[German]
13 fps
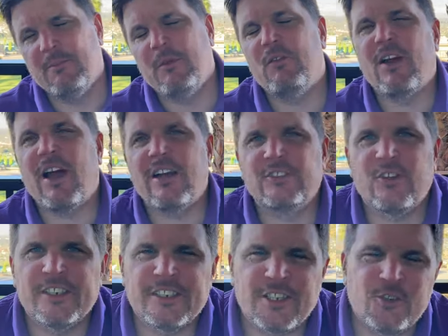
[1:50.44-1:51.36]
bei Fragen,
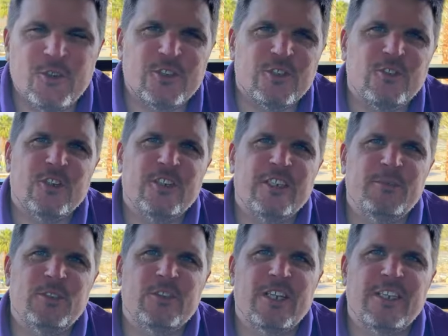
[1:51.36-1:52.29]
Sorgen, ist Nöten könnt ihr
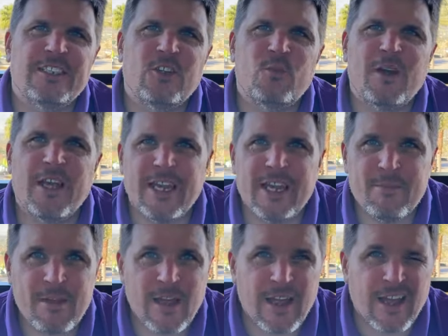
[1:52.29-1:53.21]
mich unter dieser Nummer
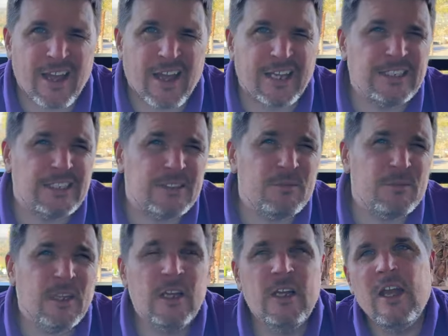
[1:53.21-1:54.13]
immer erreichen.
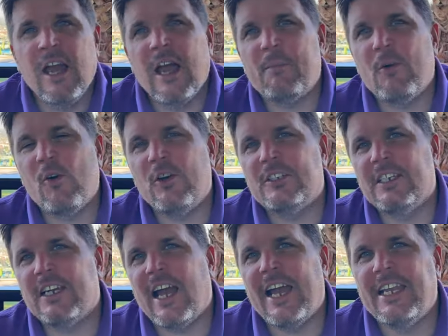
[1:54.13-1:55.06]
Habe auch
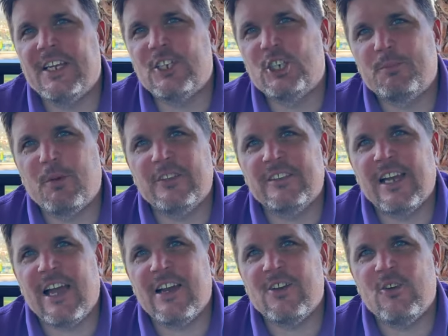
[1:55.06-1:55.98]
heutige einige
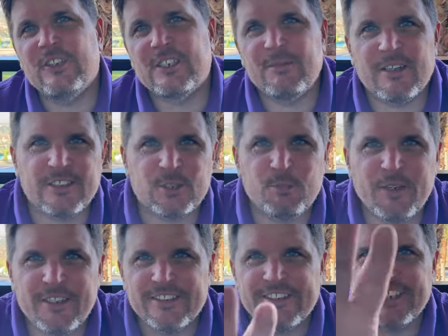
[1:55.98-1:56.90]
spontan kurz gemacht. Es
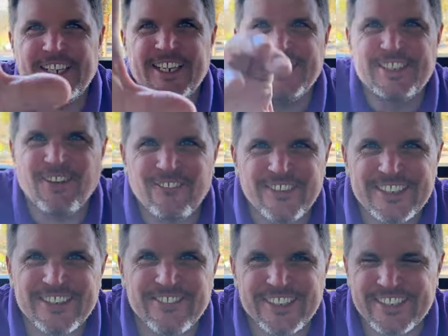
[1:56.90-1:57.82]
spiegelt sich hier so ein
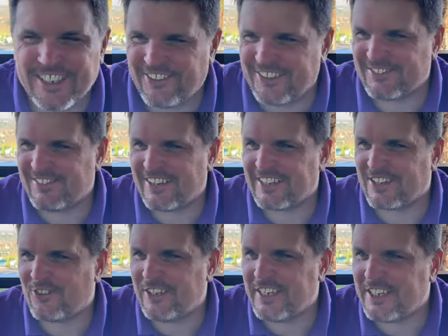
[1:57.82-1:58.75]
bisschen, was die Leute machen. Der
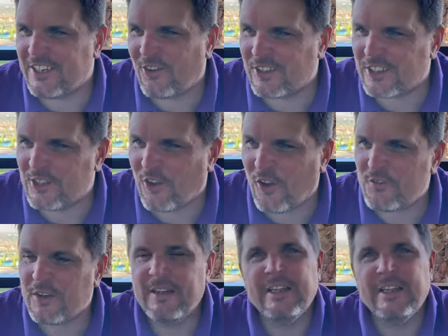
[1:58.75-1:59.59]
Kollege da unten läuft.